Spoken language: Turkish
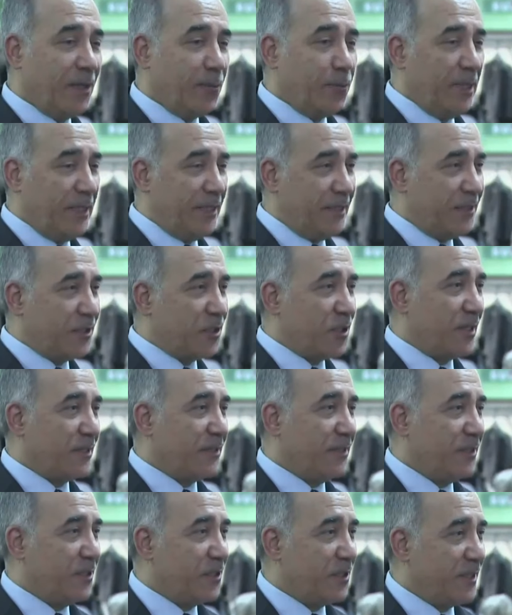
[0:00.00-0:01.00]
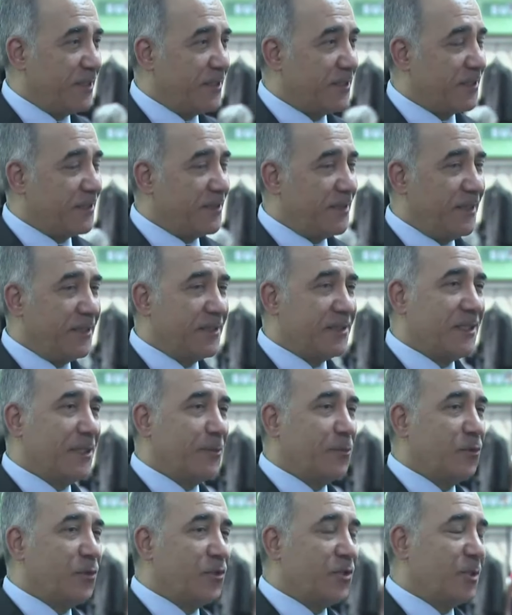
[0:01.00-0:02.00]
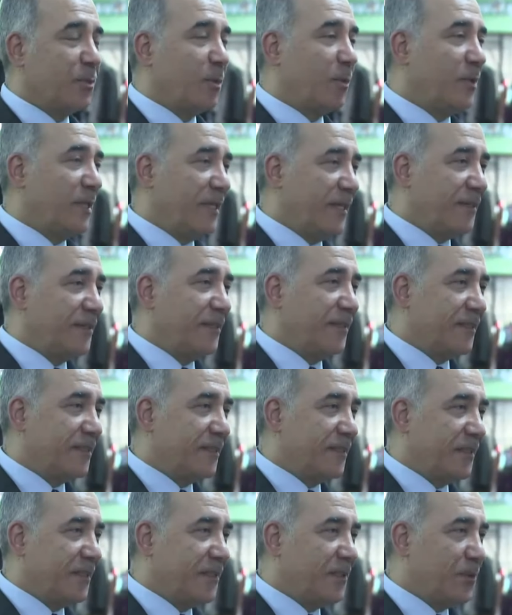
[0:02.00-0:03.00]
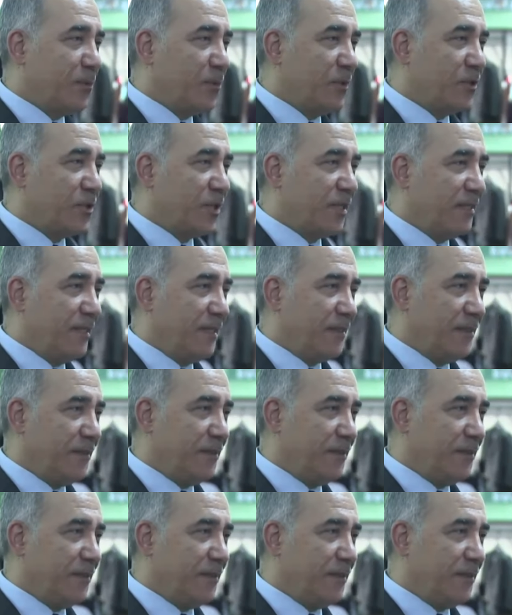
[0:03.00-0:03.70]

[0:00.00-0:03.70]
Belirli şartlar içerisinde İstanbul dışında memleketlerine de gidebilecekler.